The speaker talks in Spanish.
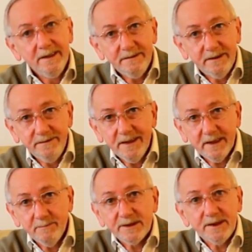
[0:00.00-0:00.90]
tendrás
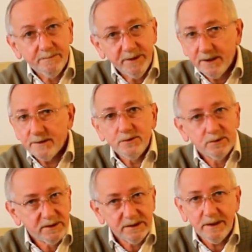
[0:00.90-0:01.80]
que pasar
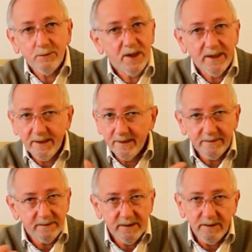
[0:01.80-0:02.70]
migraciones,
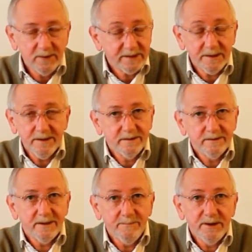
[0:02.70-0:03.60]
aduanas y una serie de
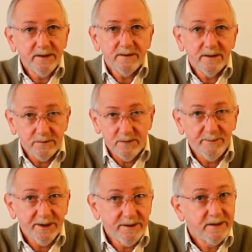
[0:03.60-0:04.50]
trámites que es una
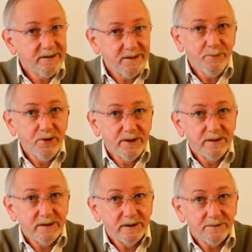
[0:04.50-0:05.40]
pérdida de tiempo y de
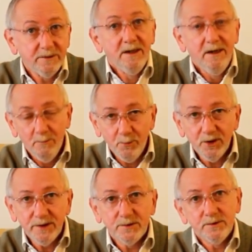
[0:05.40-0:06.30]
dinero.
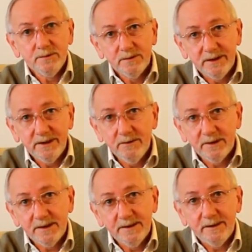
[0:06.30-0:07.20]
Por eso te quiero
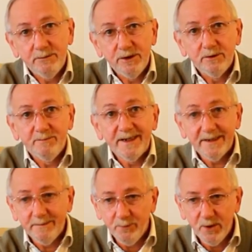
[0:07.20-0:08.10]
hacer este vídeo, para
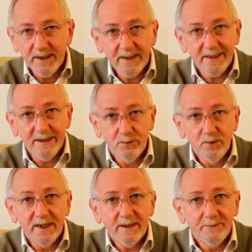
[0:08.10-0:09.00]
que puedas
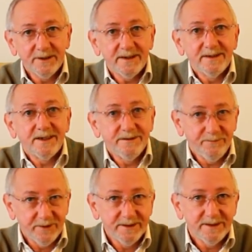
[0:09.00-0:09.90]
calcular a ver si esa
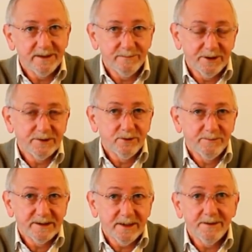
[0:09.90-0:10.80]
diferencia de precio de
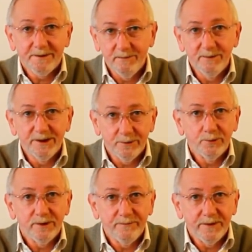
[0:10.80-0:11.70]
pasaje realmente
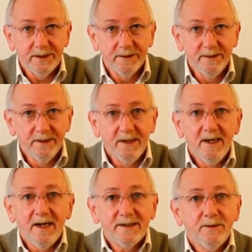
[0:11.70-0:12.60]
justifica.
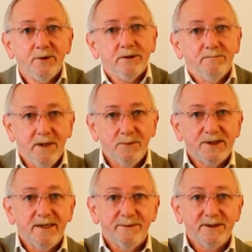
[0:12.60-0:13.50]
Así que bueno, vamos
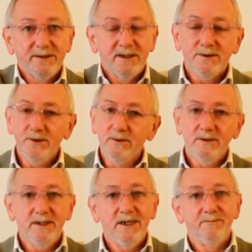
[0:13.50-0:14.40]
a la presentación
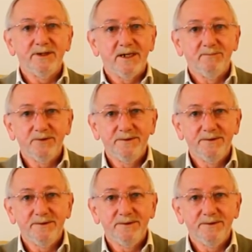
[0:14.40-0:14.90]
y empezamos.